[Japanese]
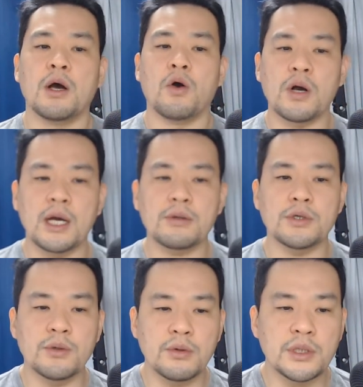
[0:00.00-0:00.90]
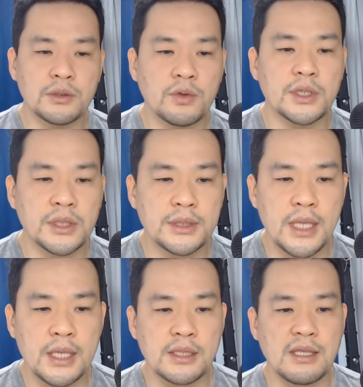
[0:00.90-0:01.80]
他の要因を一
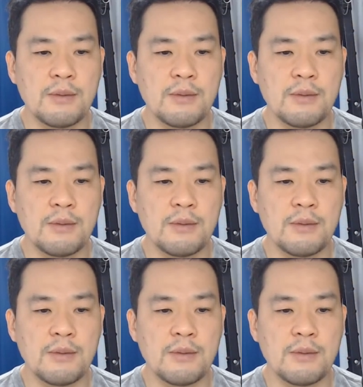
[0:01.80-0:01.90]
定に